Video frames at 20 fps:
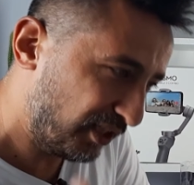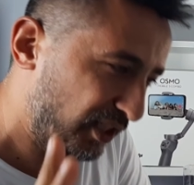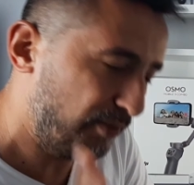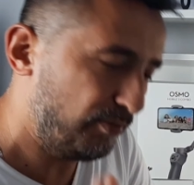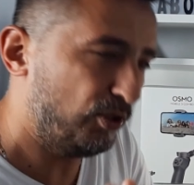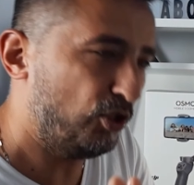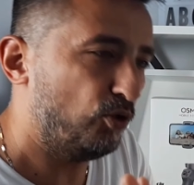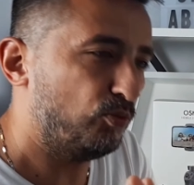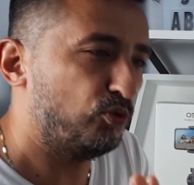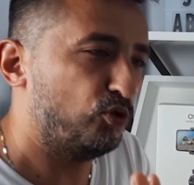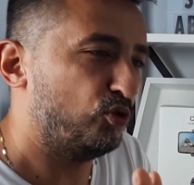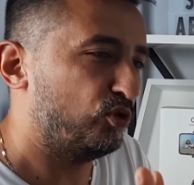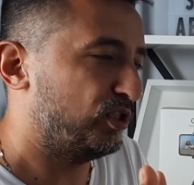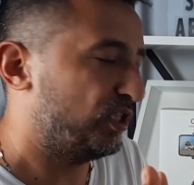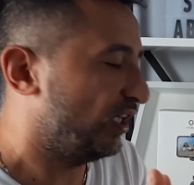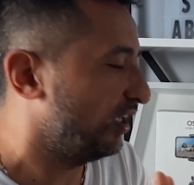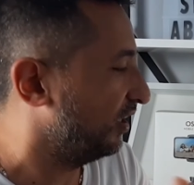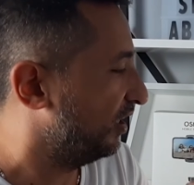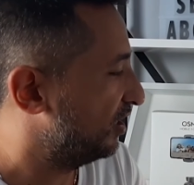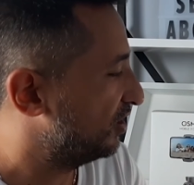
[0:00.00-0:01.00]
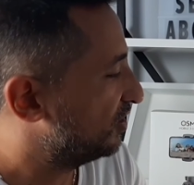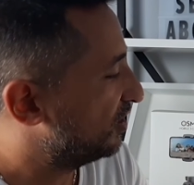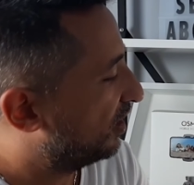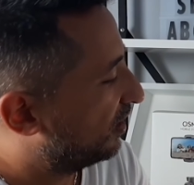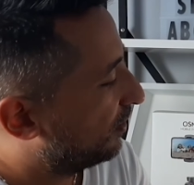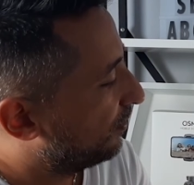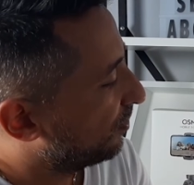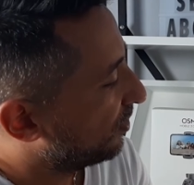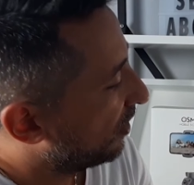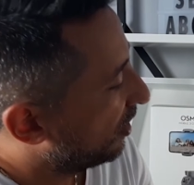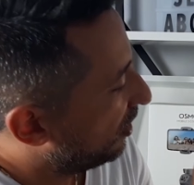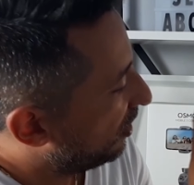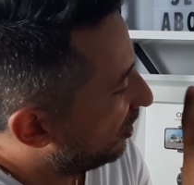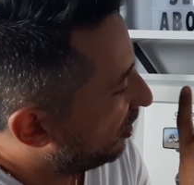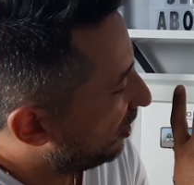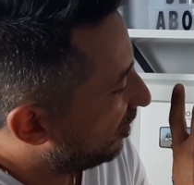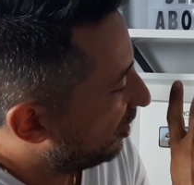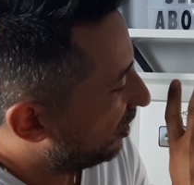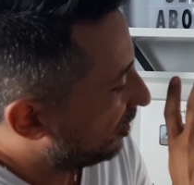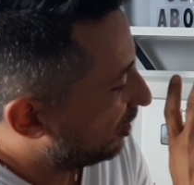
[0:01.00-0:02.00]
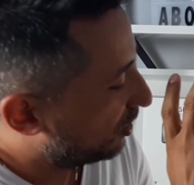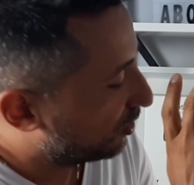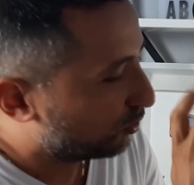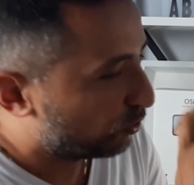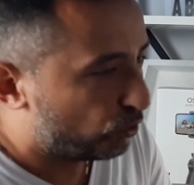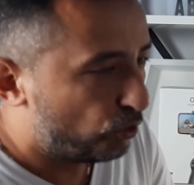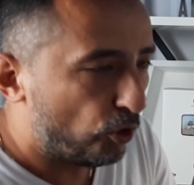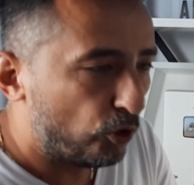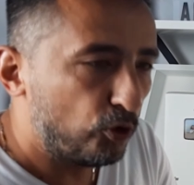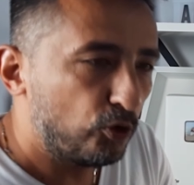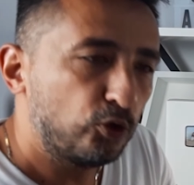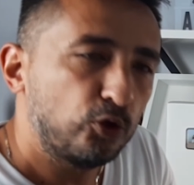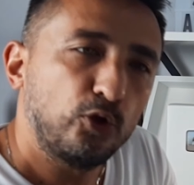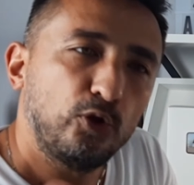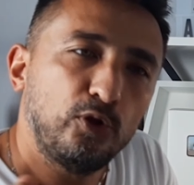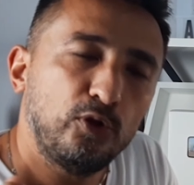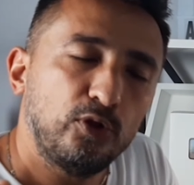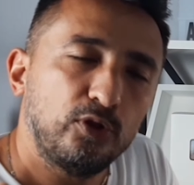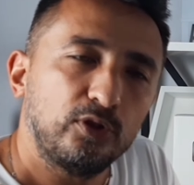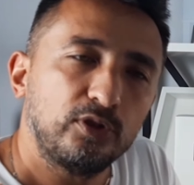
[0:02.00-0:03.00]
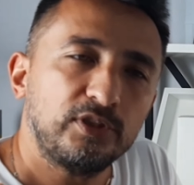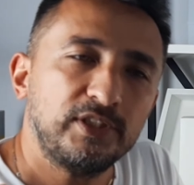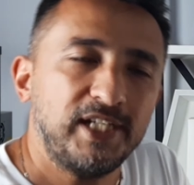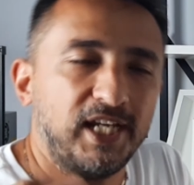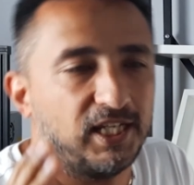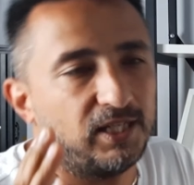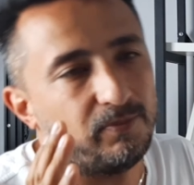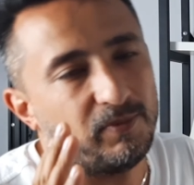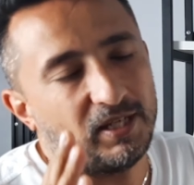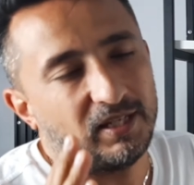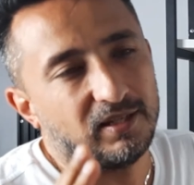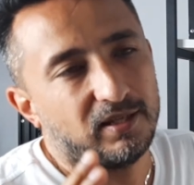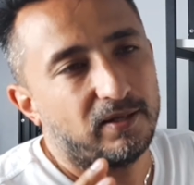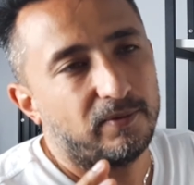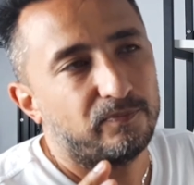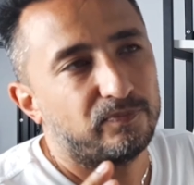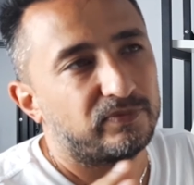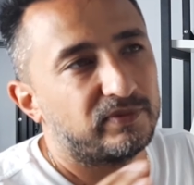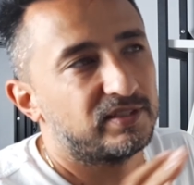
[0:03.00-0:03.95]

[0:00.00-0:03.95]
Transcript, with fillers: ne biliyor musunuz arkadaşlar? Görüntüyü çekmek.